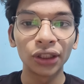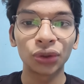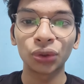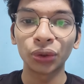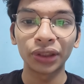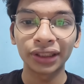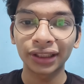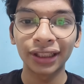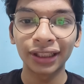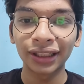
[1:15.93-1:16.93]
तो
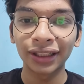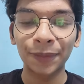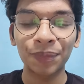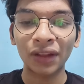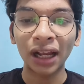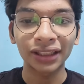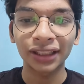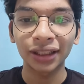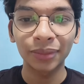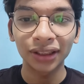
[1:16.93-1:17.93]
इसके लिए आज
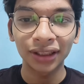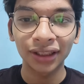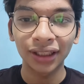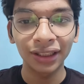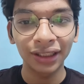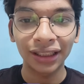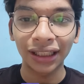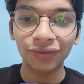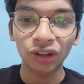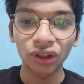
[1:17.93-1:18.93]
के लिए बस इतना ही ये
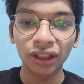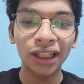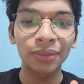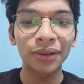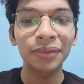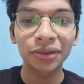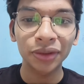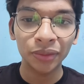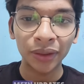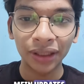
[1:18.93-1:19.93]
टास्क फॉलो करना मैं बीच
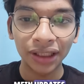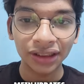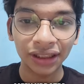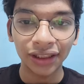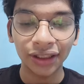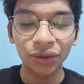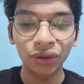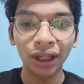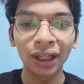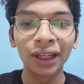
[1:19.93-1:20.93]
बीच में अपडेट्स करते
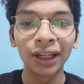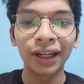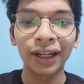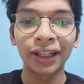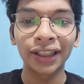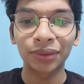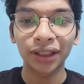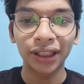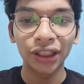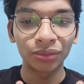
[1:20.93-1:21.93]
रहूंगा एंड तब
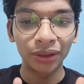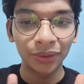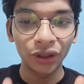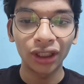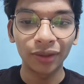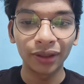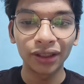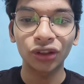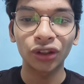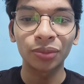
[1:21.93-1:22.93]
तक के लिए तुम्हें भी ऑल द
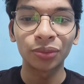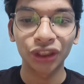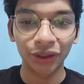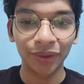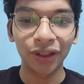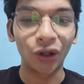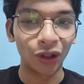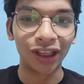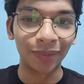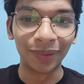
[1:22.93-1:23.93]
बेस्ट और मुझे भी
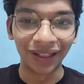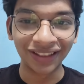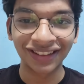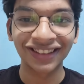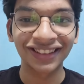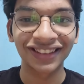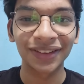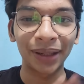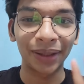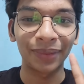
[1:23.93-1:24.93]
ऑल द बेस्ट
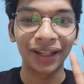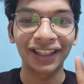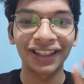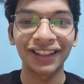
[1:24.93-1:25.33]
बाय बाय